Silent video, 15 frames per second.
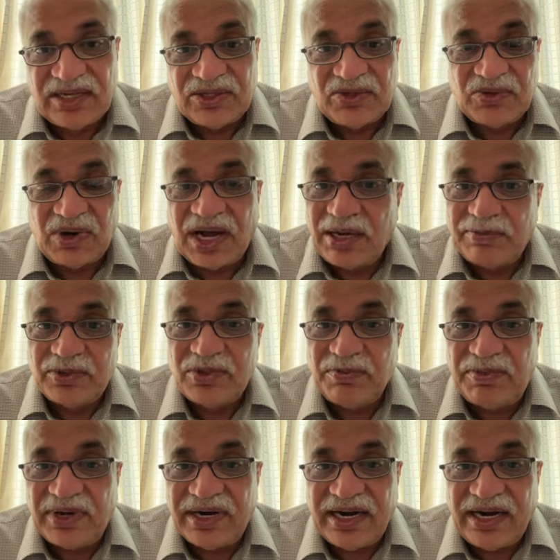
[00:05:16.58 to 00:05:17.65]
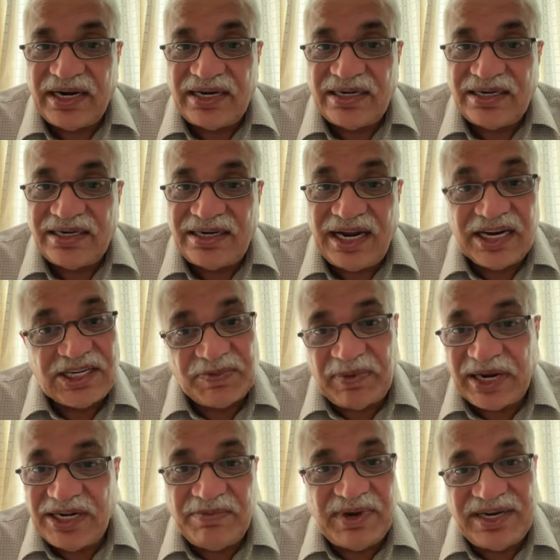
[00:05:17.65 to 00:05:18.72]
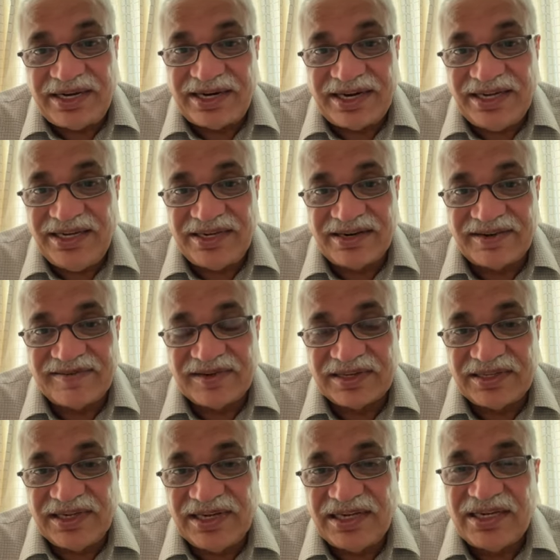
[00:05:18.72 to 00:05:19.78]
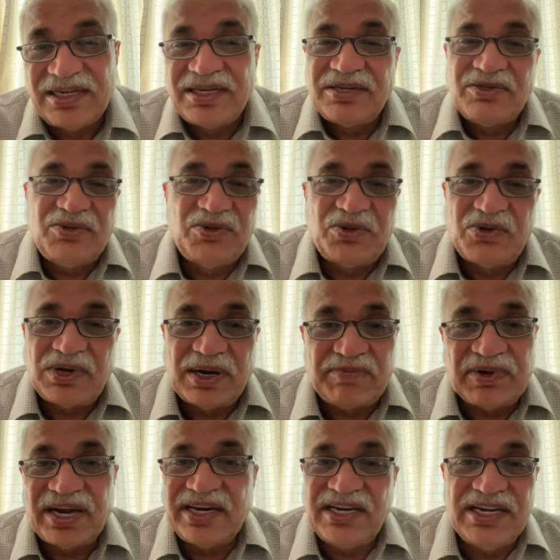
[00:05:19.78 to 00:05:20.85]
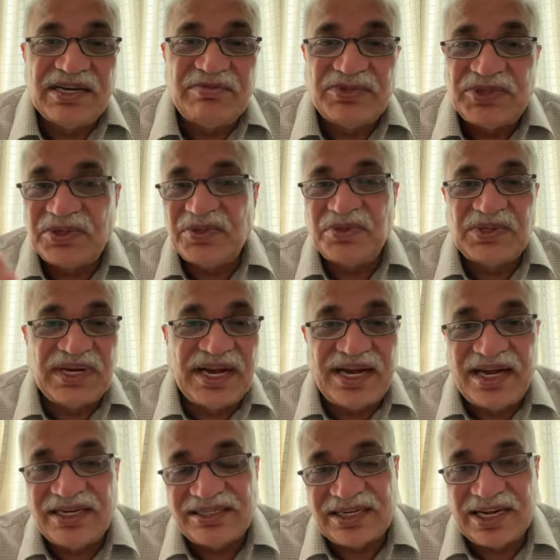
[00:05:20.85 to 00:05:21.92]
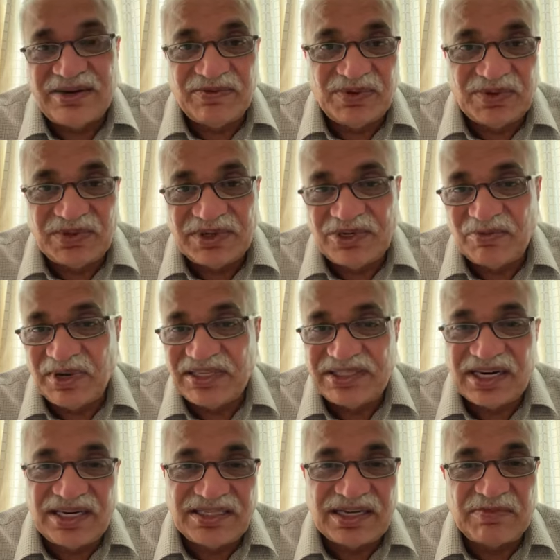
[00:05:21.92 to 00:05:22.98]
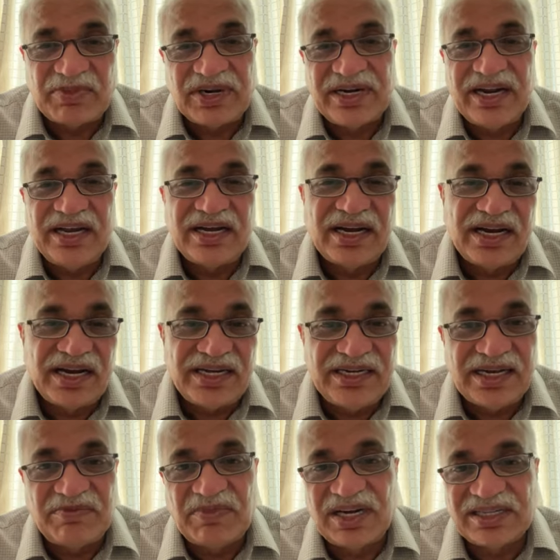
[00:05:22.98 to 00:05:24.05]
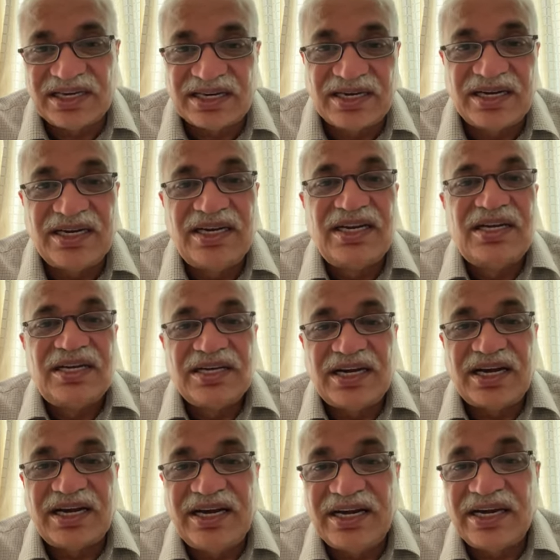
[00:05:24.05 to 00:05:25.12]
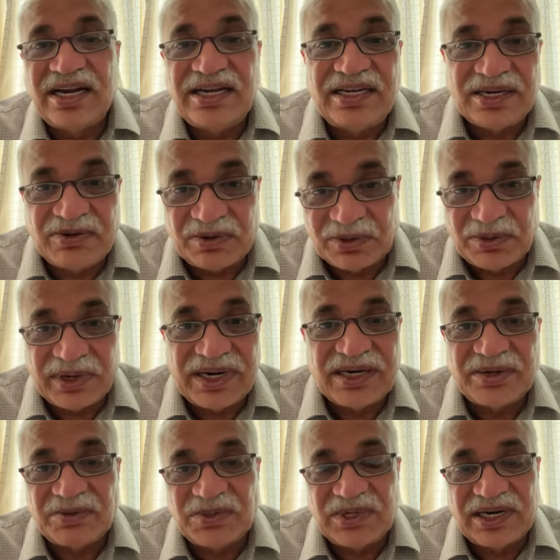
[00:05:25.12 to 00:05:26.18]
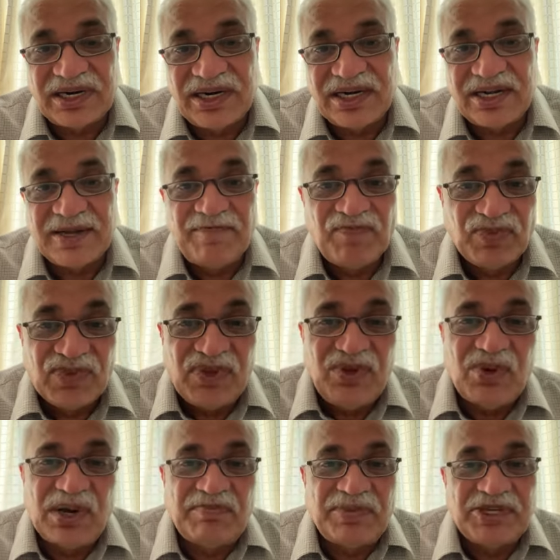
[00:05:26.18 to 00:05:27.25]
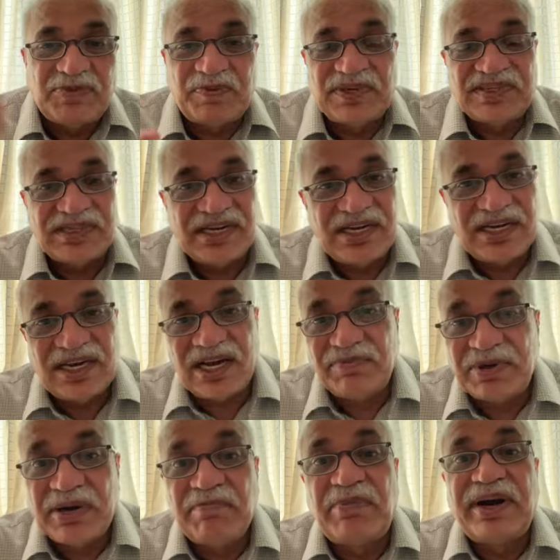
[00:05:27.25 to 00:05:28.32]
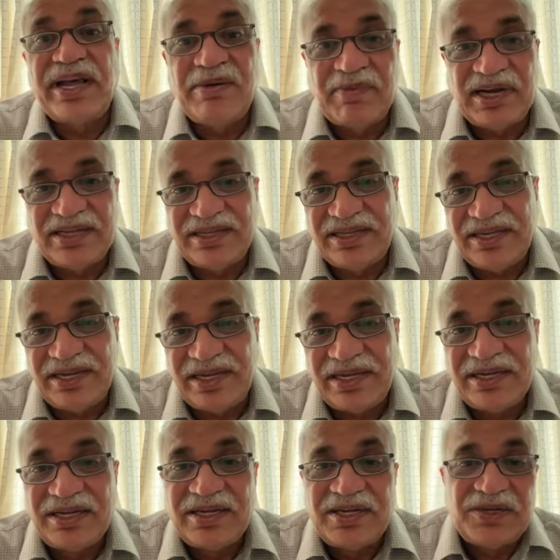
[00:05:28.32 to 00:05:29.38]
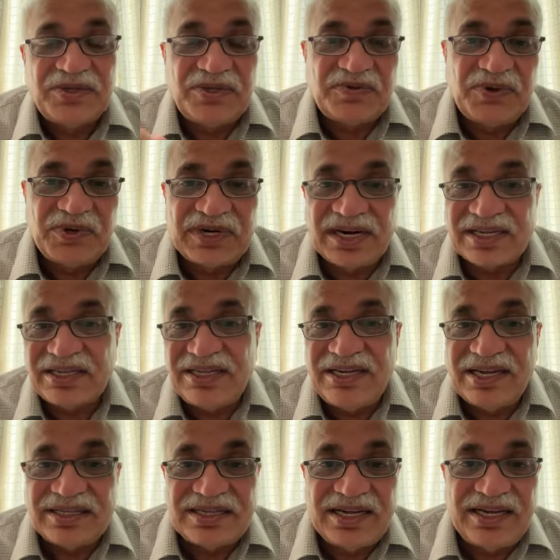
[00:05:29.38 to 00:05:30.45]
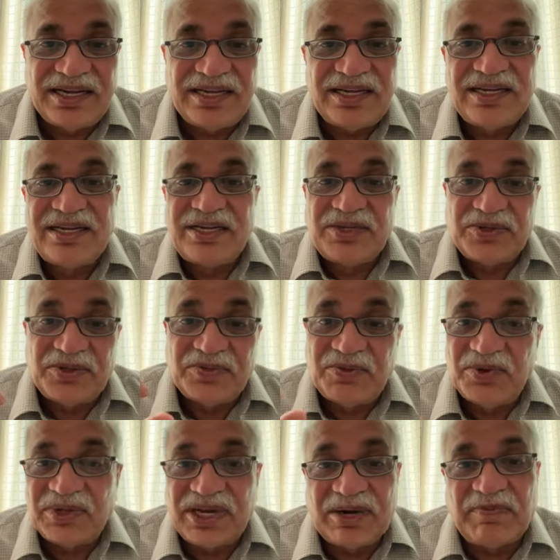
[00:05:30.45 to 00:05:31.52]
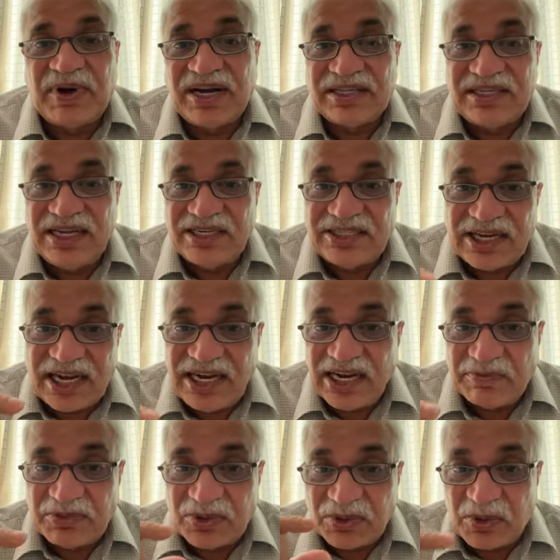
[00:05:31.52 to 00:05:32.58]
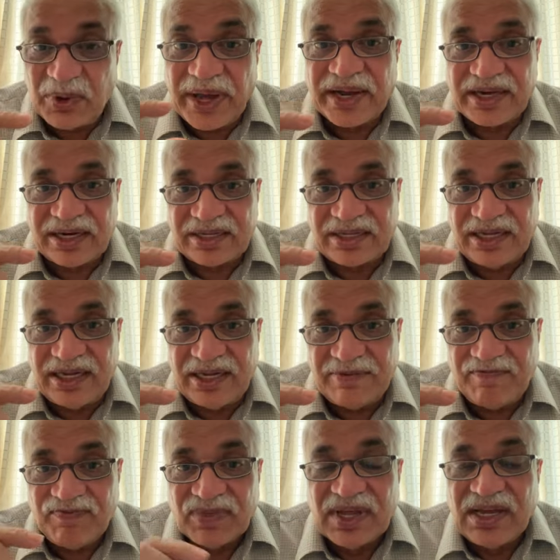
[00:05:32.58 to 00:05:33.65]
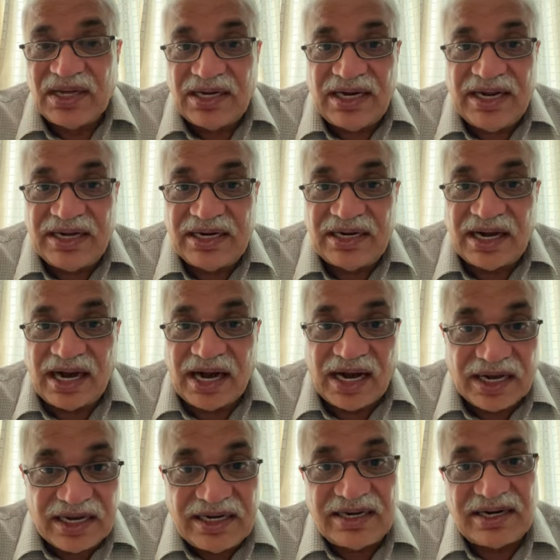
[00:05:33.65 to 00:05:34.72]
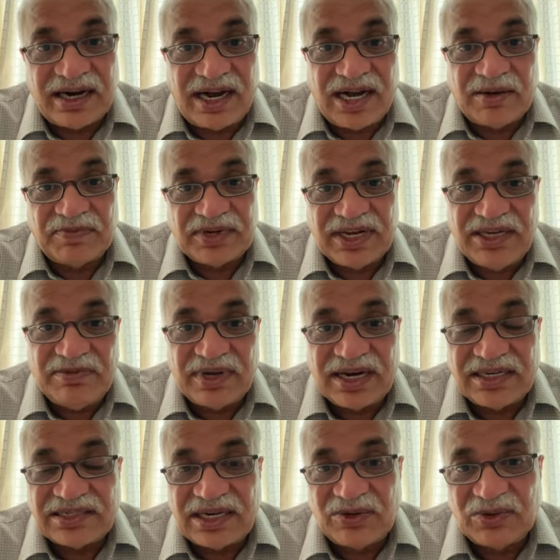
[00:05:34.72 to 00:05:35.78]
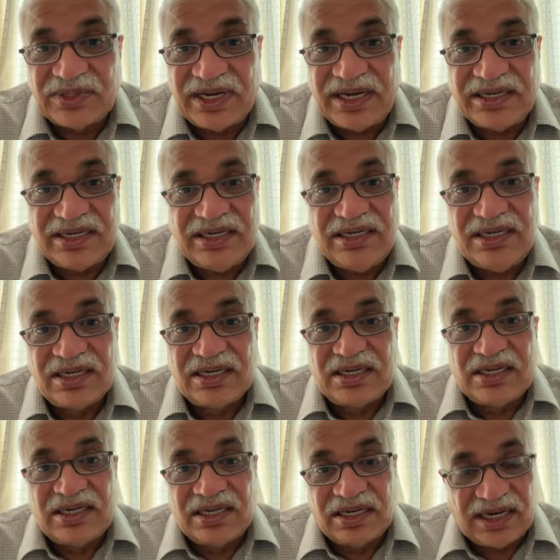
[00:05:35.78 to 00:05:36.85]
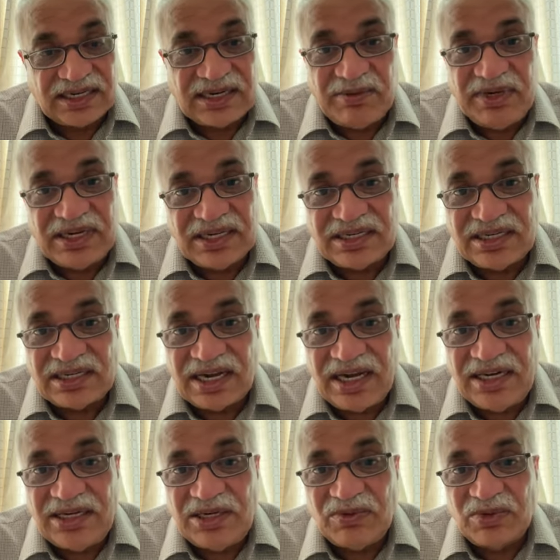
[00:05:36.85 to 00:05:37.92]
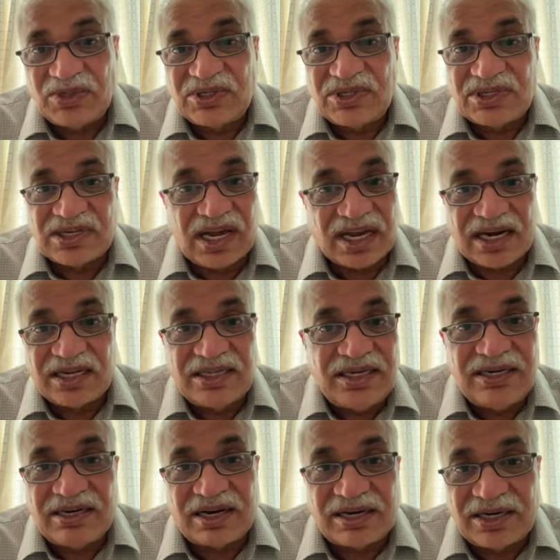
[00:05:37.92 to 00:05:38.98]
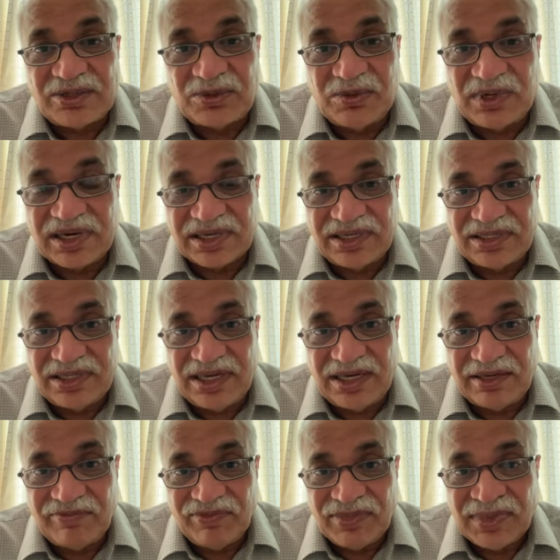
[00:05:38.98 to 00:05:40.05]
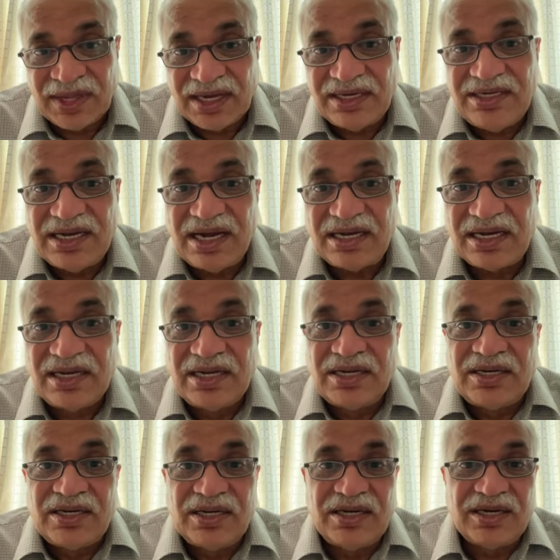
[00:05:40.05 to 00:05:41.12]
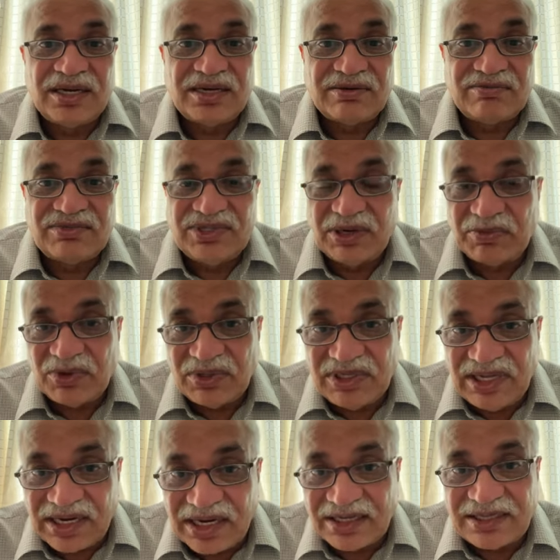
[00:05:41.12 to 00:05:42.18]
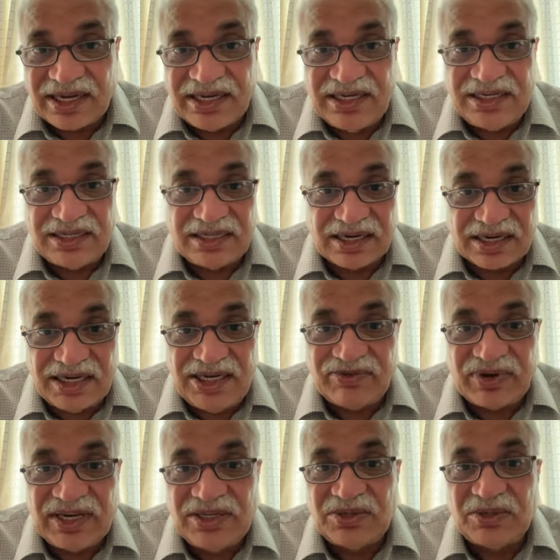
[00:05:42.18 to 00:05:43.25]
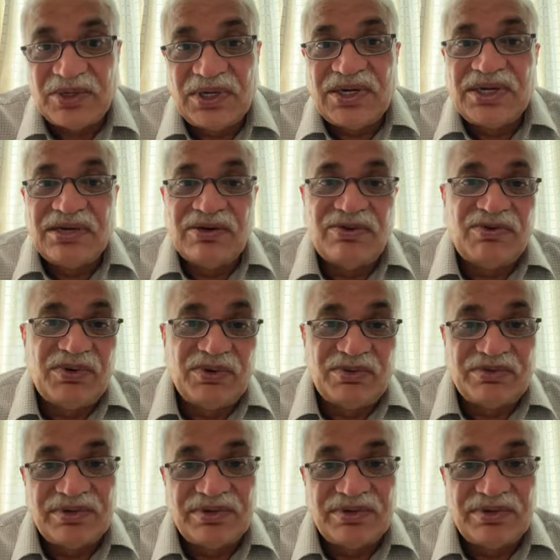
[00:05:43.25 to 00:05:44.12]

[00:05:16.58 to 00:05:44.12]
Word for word: तो आप उन पर एक्सपेरिमेंट नहीं कर सकते जो आपका नियम शुरू से है चाहे वो हनुमान चालीसा पढ़ने का है या माता का करने का है या गुरुद्वारे का कुछ करने का है जो आप बचपन से आपके बड़े मानते हैं तो वो करते जाते हैं तो वो कृपा आती है चाहे आप थोड़ा करते हैं लेकिन अगर आप कई बार ऐसा होता है कि ऐसे भी केसेस आए कि वो सारा दिन करना शुरू कर देते हैं या जब कोई दिक्कत आई तकलीफ़ आई तो वो